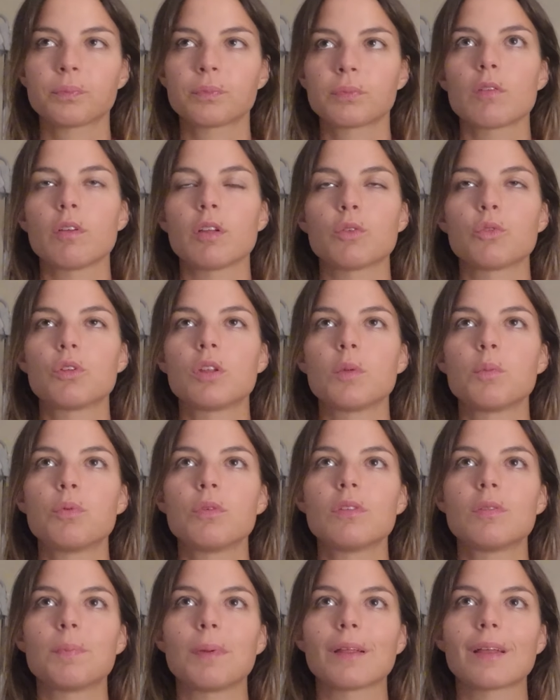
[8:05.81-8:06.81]
Enfin, tu
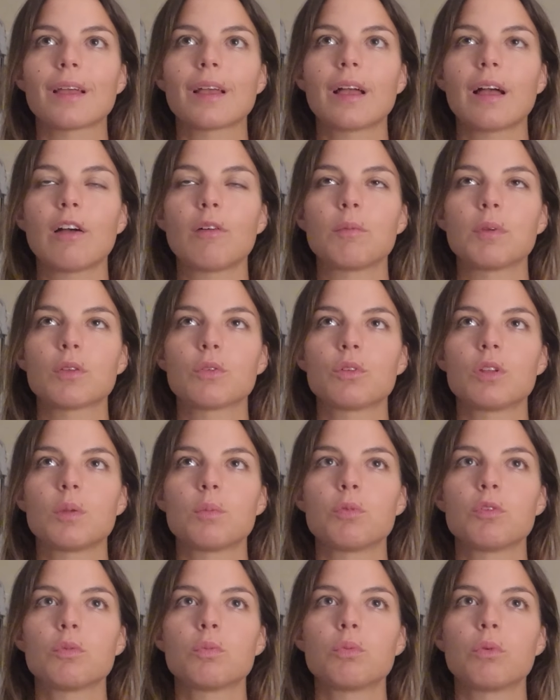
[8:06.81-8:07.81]
t'épuises, c'est pas très grave, mais que tu
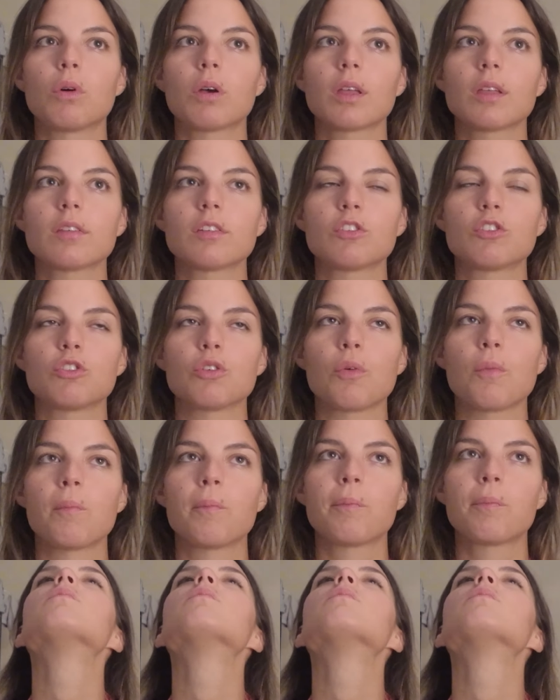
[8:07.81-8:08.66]
t'épuises pour rien, c'est chiant.